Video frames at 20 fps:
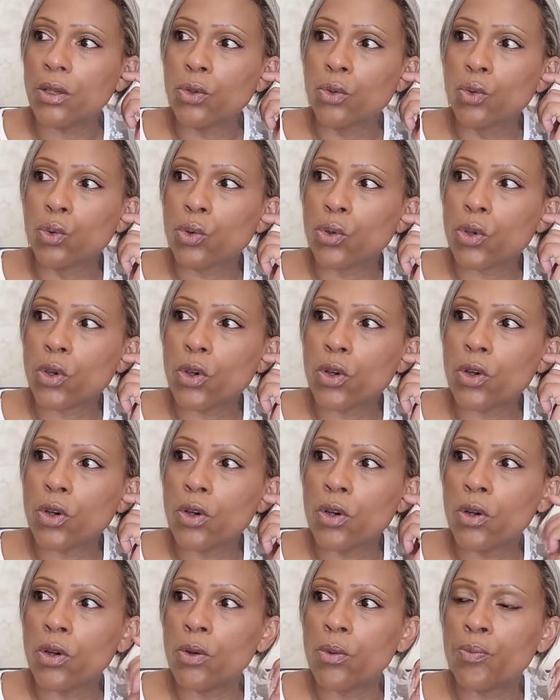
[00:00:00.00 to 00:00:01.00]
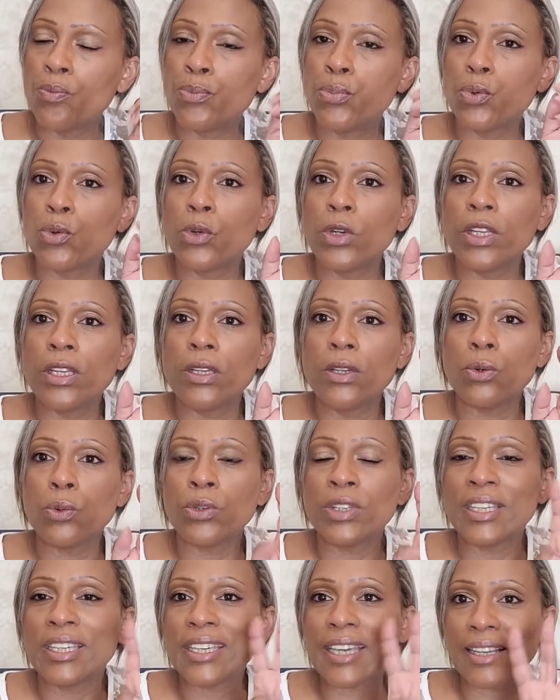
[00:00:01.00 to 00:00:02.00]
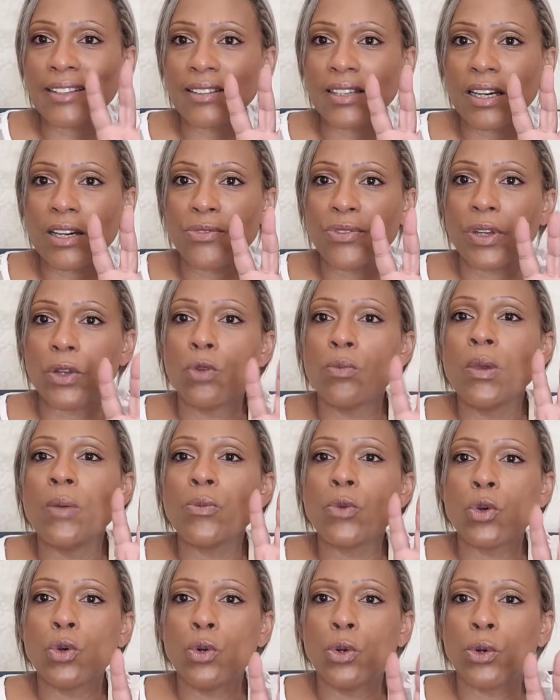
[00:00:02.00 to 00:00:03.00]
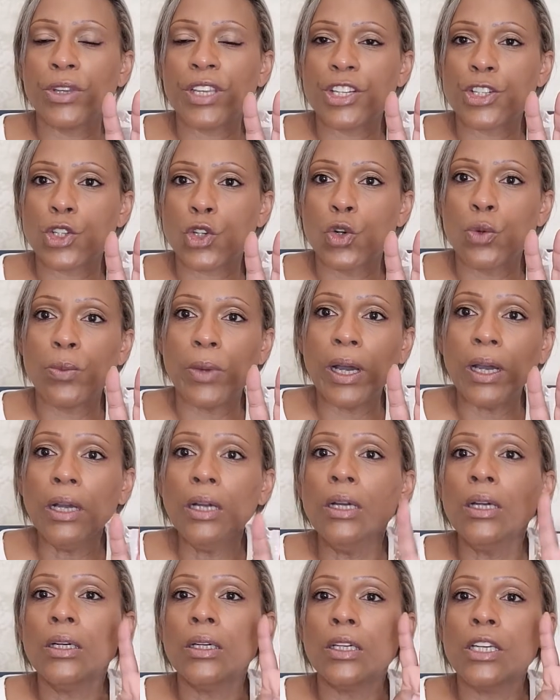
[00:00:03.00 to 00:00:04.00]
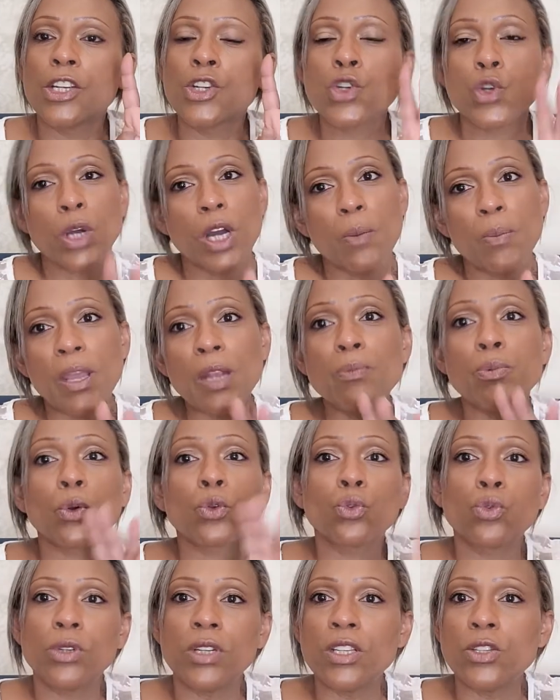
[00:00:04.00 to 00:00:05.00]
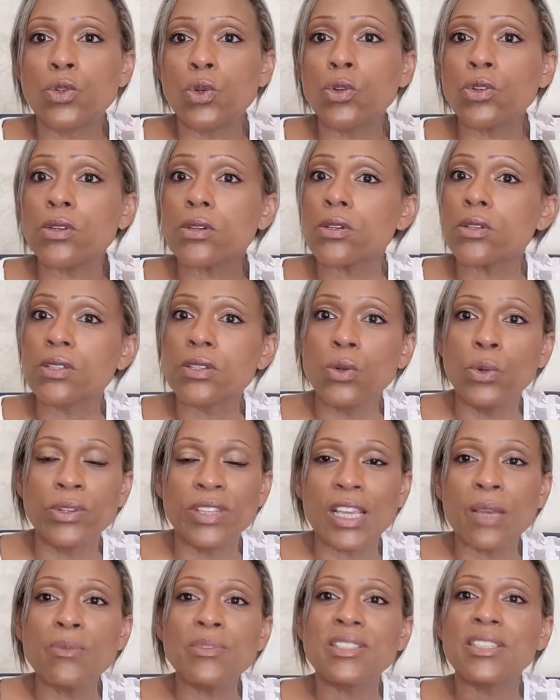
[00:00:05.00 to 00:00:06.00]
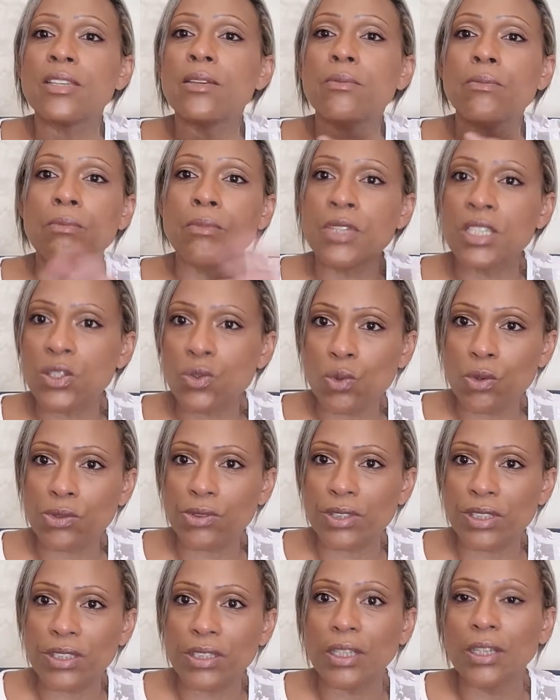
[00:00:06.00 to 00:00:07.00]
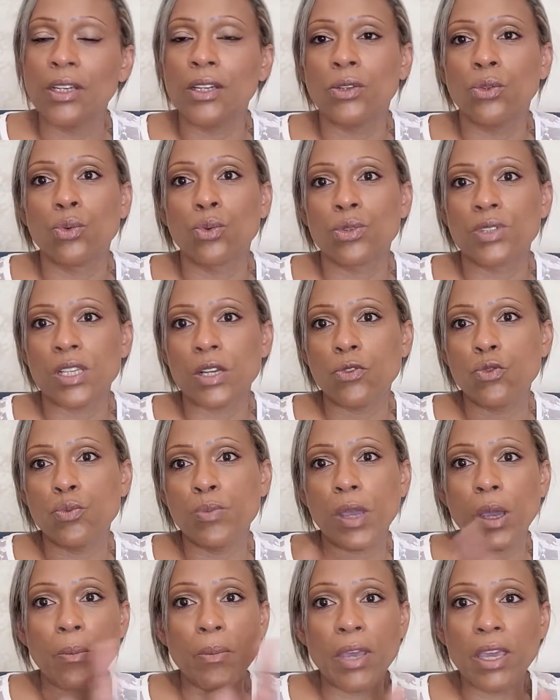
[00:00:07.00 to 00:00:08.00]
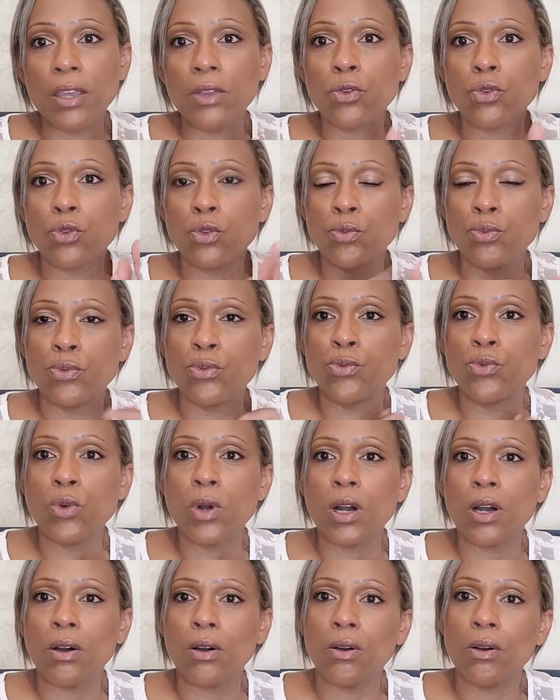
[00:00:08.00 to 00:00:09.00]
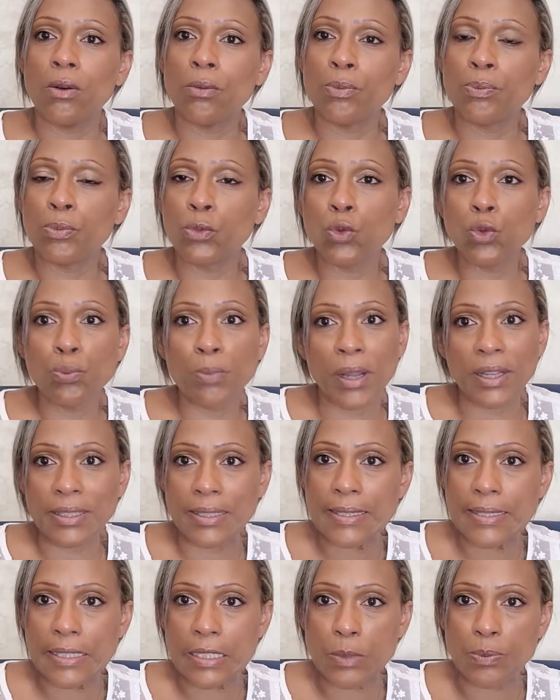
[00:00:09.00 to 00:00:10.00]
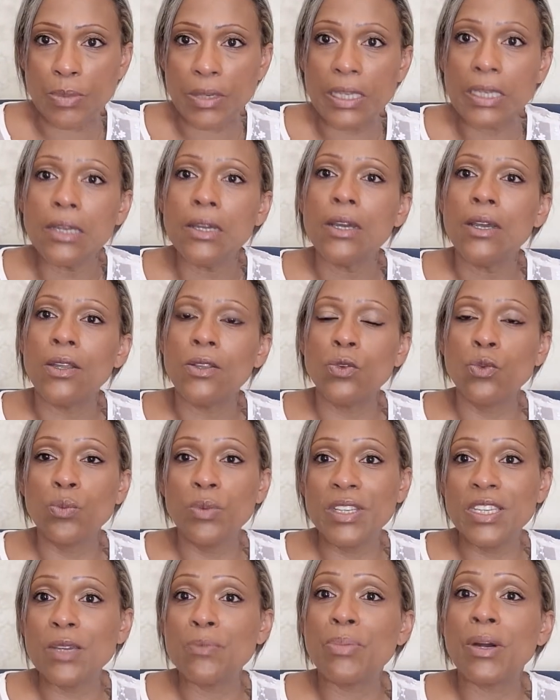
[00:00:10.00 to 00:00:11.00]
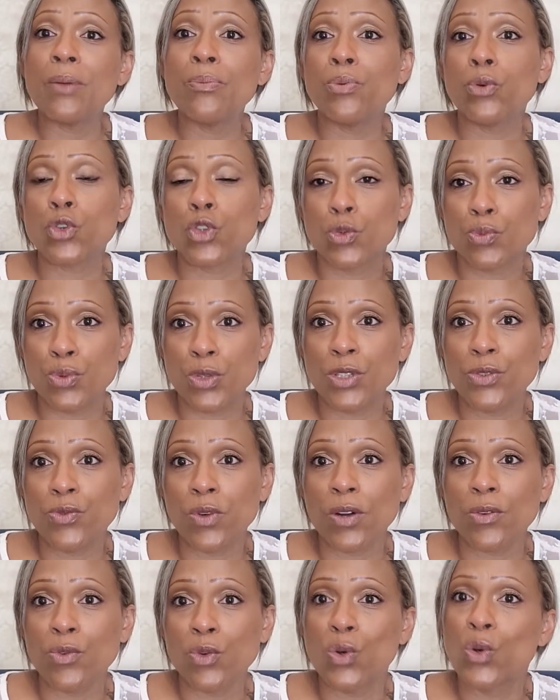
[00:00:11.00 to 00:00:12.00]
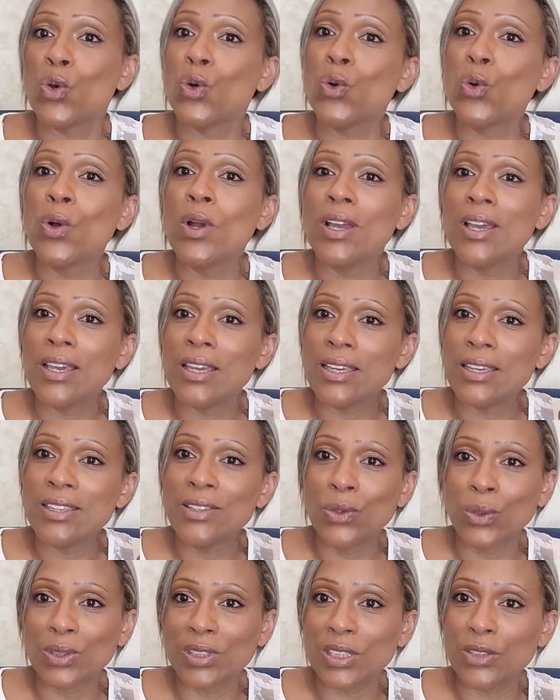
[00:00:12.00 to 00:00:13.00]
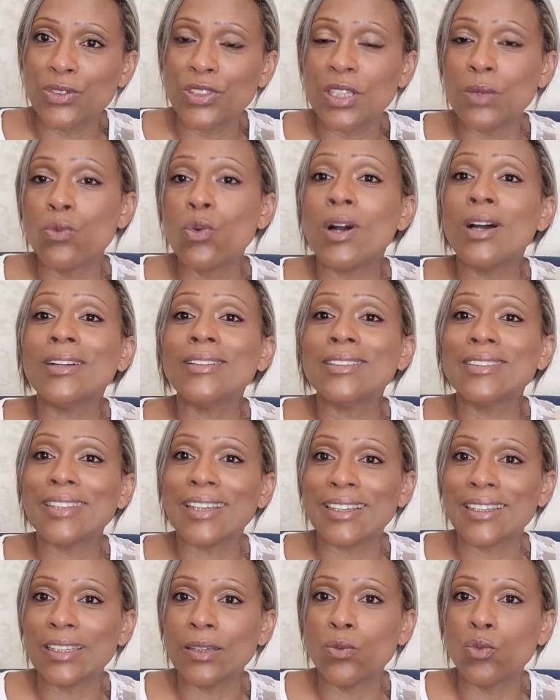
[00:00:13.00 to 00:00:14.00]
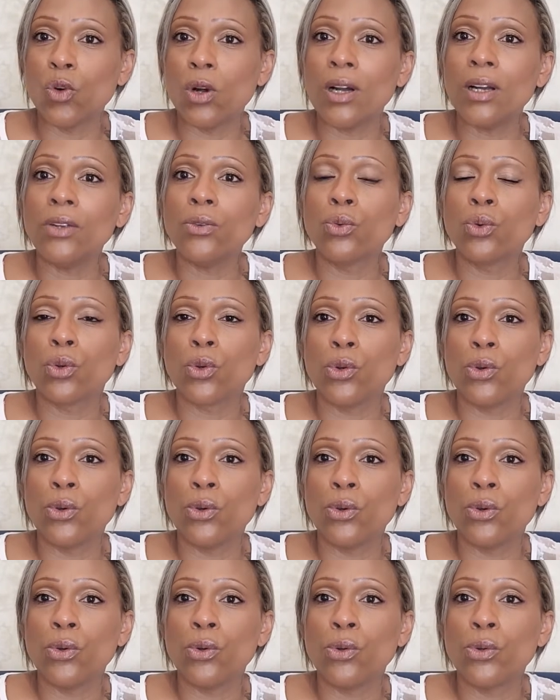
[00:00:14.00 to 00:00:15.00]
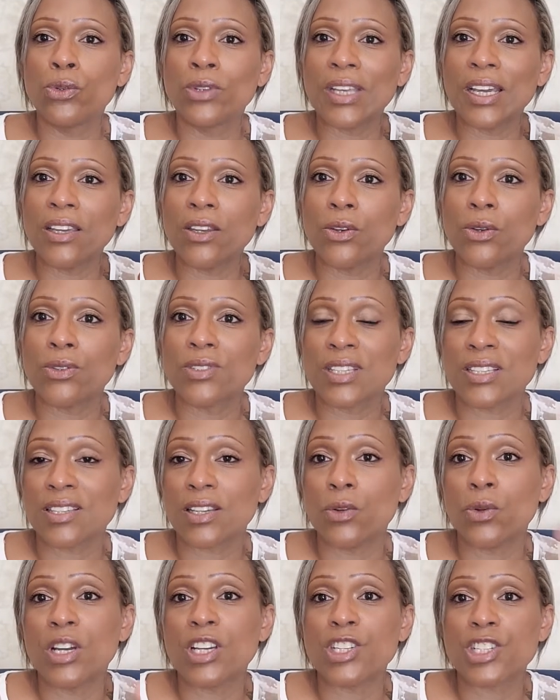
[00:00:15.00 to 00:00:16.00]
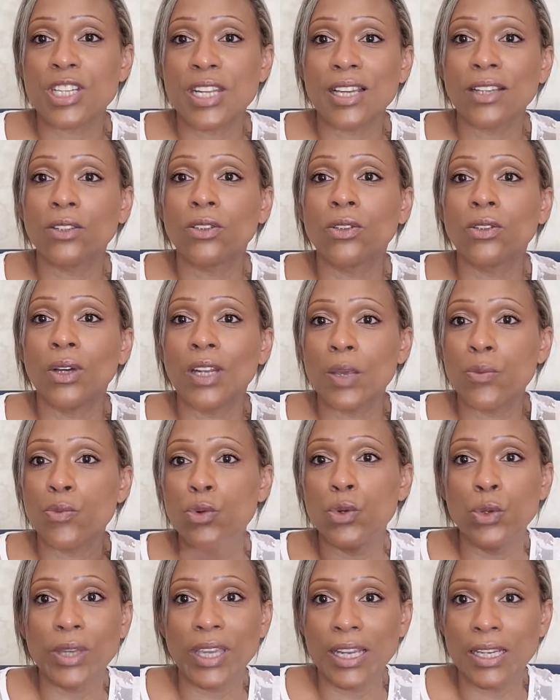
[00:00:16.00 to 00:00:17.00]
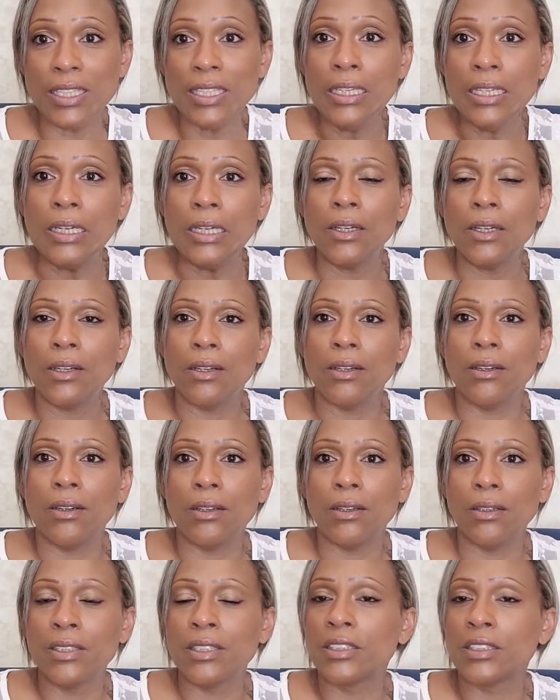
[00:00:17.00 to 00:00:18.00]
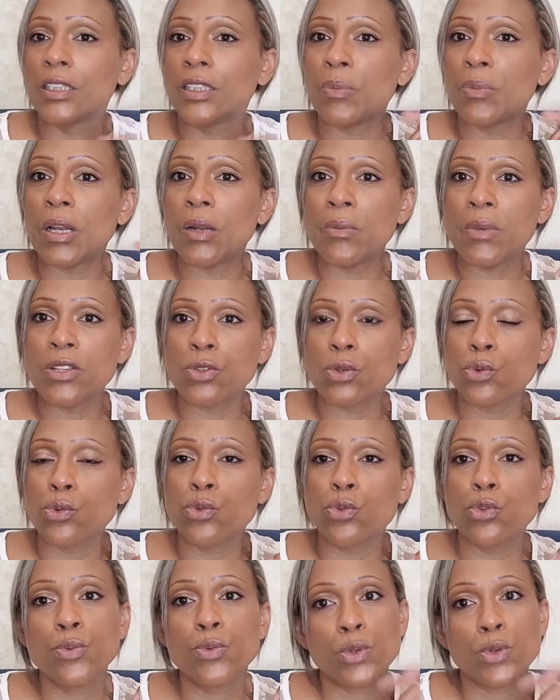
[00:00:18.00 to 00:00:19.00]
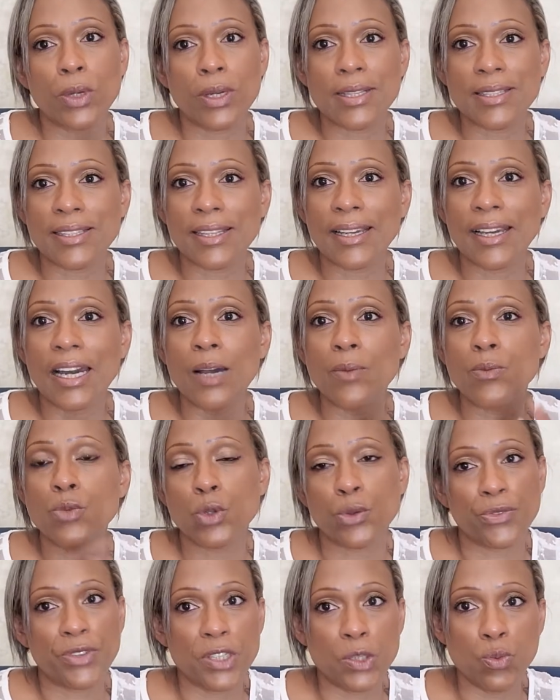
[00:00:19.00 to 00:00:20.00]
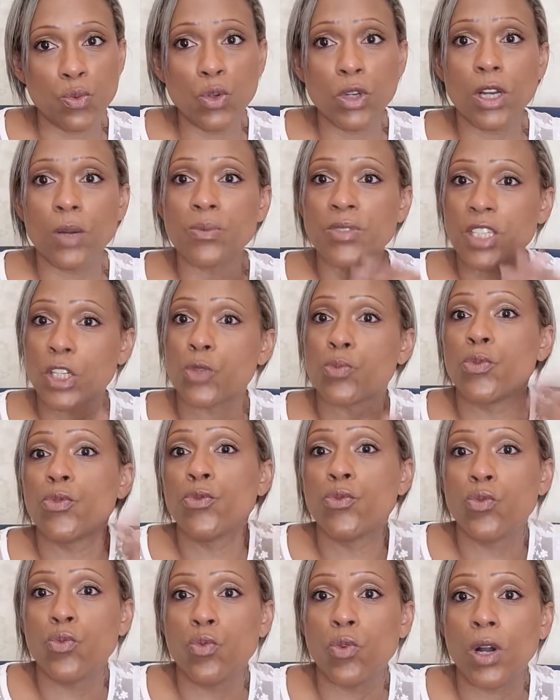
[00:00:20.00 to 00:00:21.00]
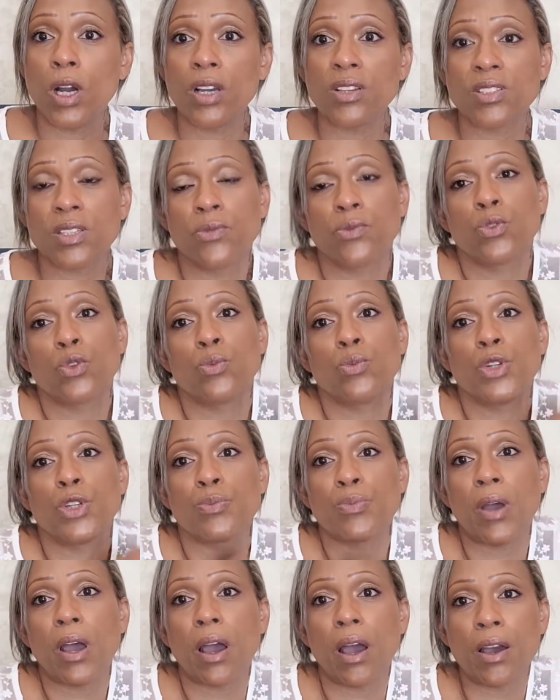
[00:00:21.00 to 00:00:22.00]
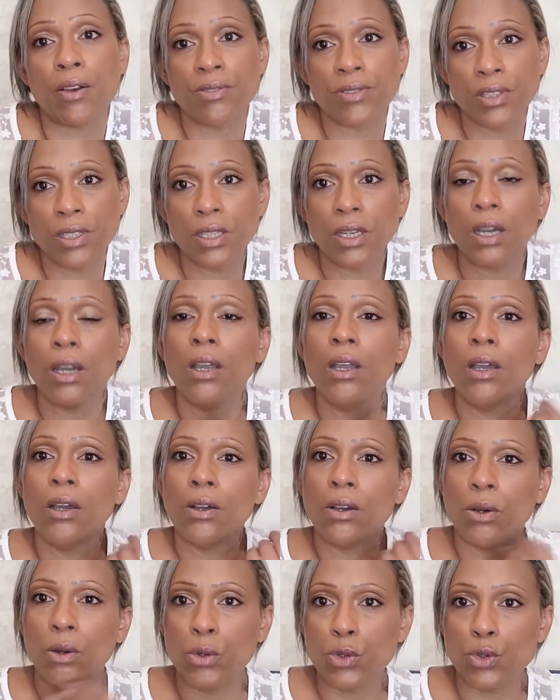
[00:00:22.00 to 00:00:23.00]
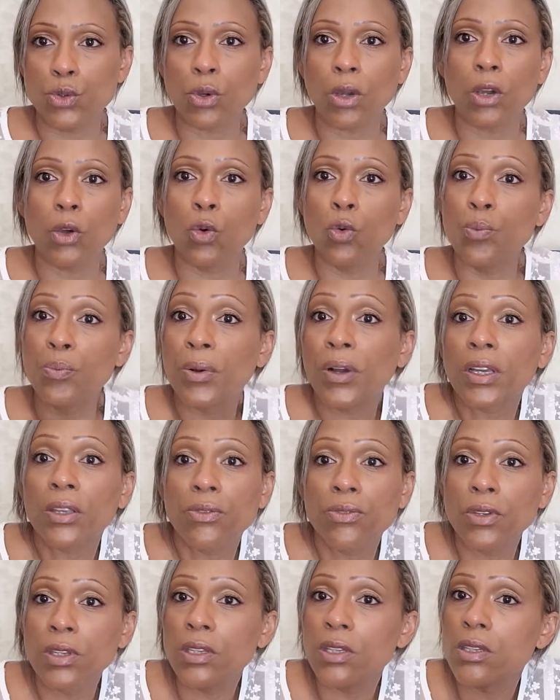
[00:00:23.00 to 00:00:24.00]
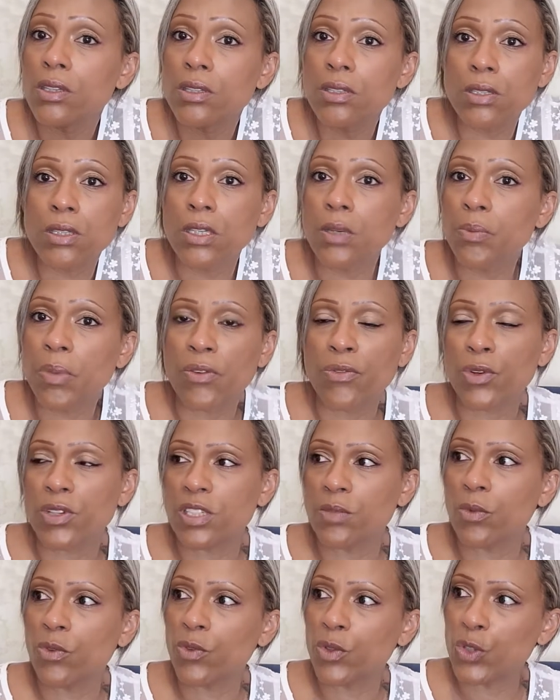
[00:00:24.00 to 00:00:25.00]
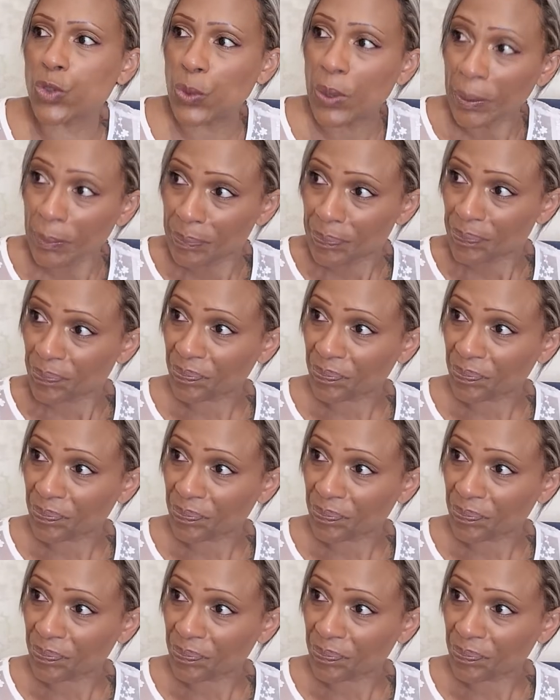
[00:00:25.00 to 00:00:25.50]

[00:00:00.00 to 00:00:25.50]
Donc pour les, on est quatre à faire le même coloriage commun. Et je rappelle pour toutes les autres, le thème c'est maison hantée. Donc ça vous permet de pouvoir euh, tout participer. N'oubliez pas pour que je puisse voir vos colos, identifiez-moi, taguez-moi. Donc le, tag, euh, ça sera le hashtag dans la bulle de Cali. Euh, n'hésitez pas à le mettre sur YouTube, sur Instagram, sur Facebook, comme ça je peux vous voir et ça ne vous oblige pas à venir sur un groupe privé, ce qui n'est pas forcément votre souhait.